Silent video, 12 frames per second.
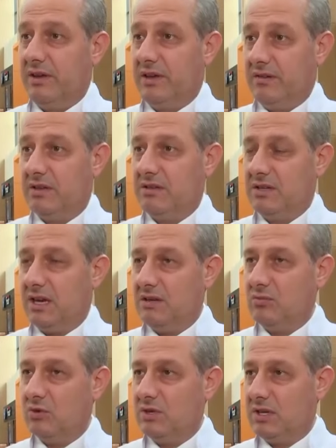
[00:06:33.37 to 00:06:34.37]
Evet.
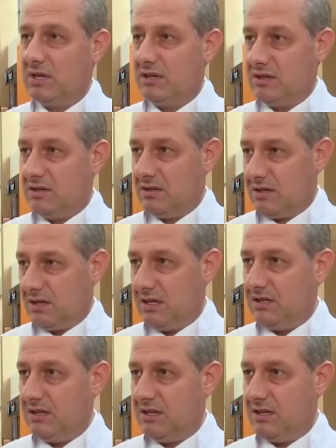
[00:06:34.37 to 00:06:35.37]
Yani burada
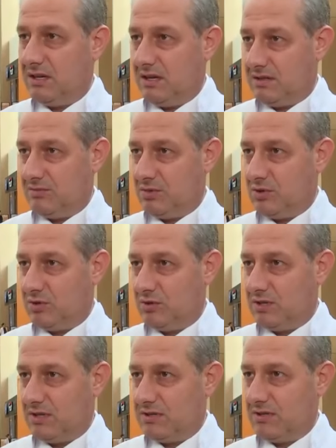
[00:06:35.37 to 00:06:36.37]
kaliteyi artırmış olacağız.